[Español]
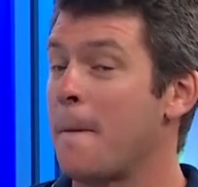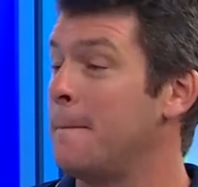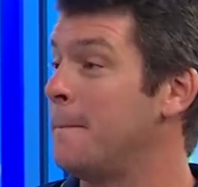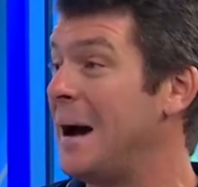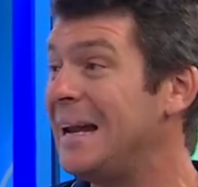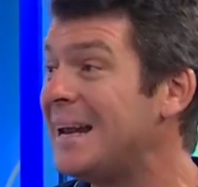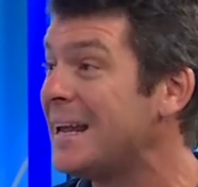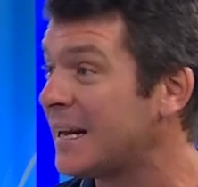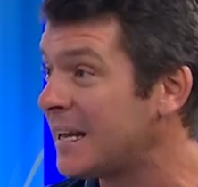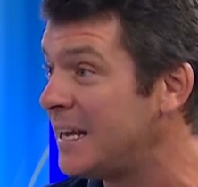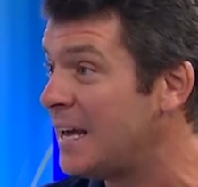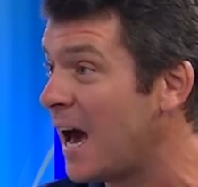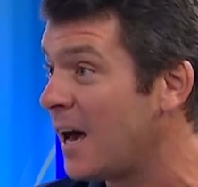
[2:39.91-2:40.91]
mala
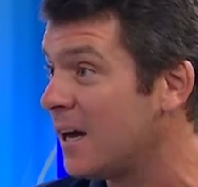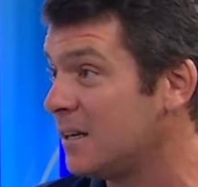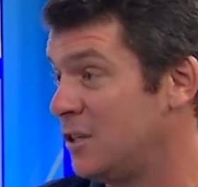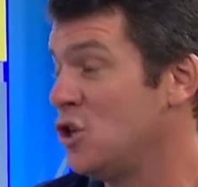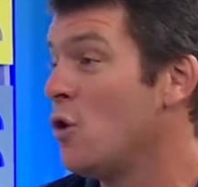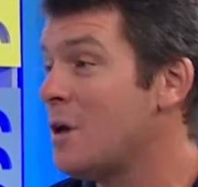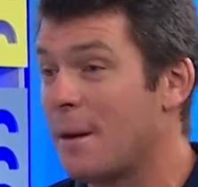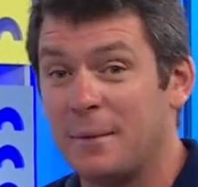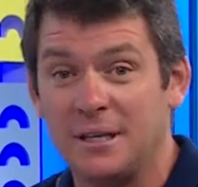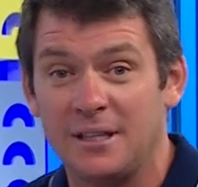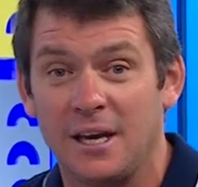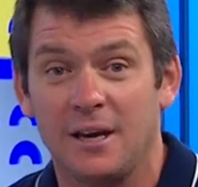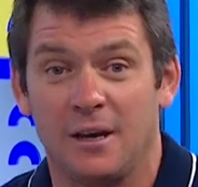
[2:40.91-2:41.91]
energía y
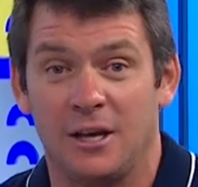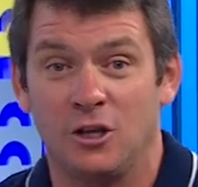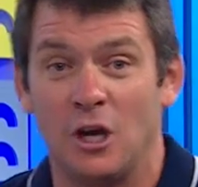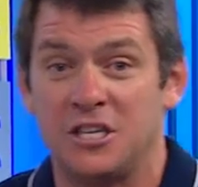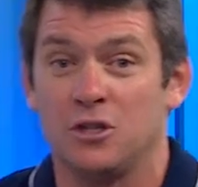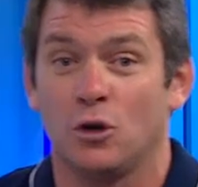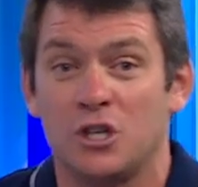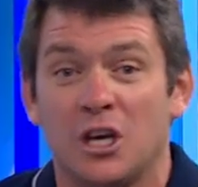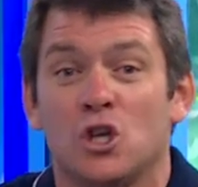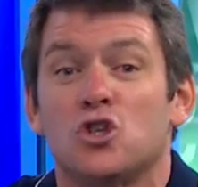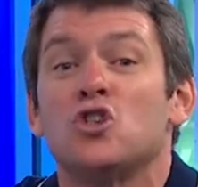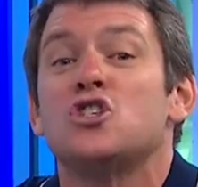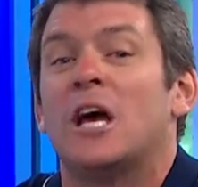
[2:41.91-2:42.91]
obviamente estoy haciendo cosas que
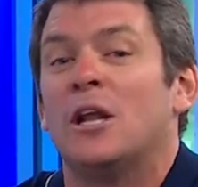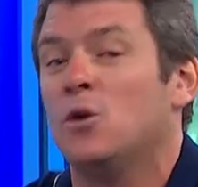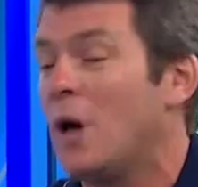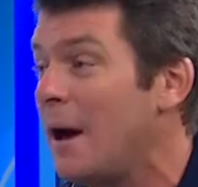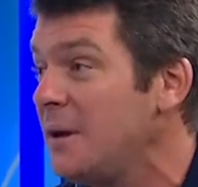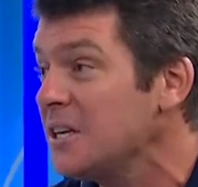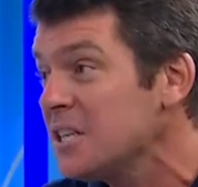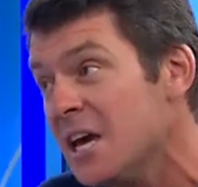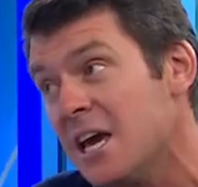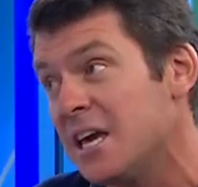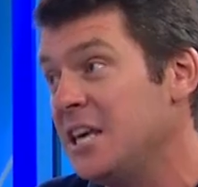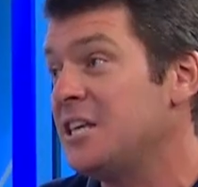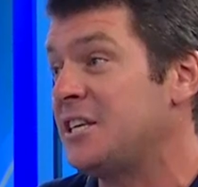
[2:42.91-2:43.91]
no son saludables
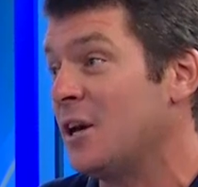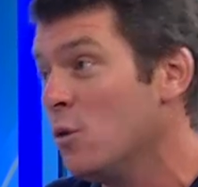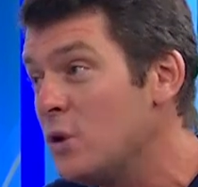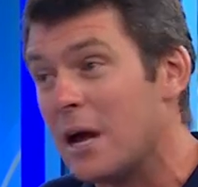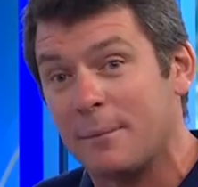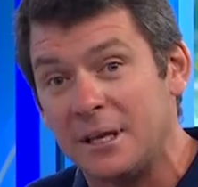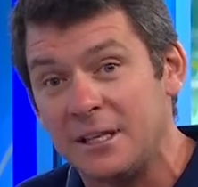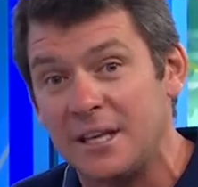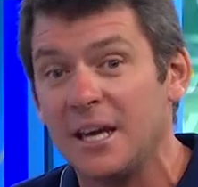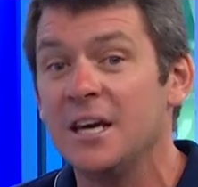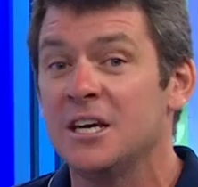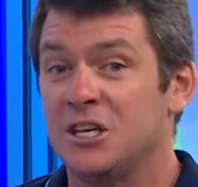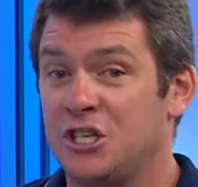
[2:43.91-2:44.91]
y
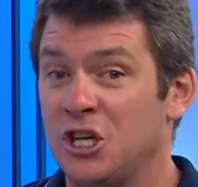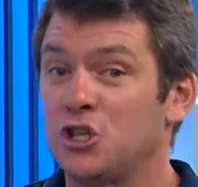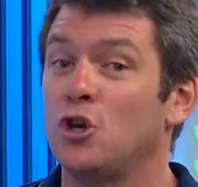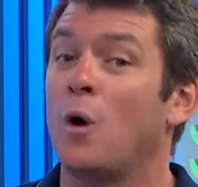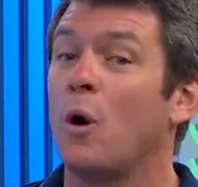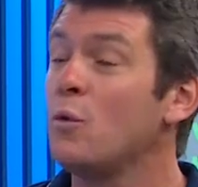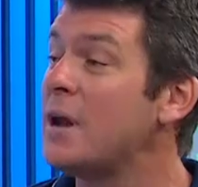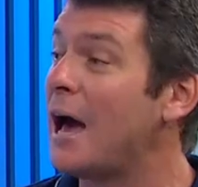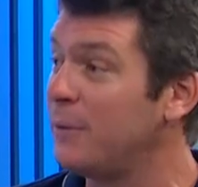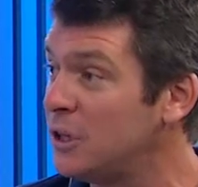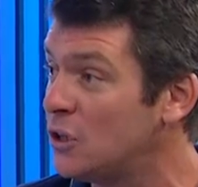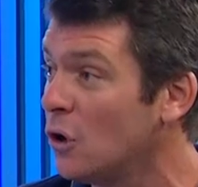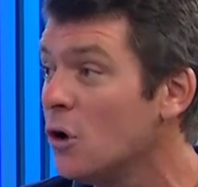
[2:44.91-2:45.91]
seguramente si eso lo hago un
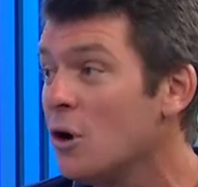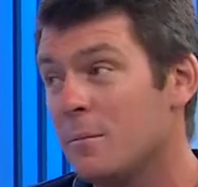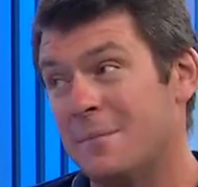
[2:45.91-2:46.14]
hábito,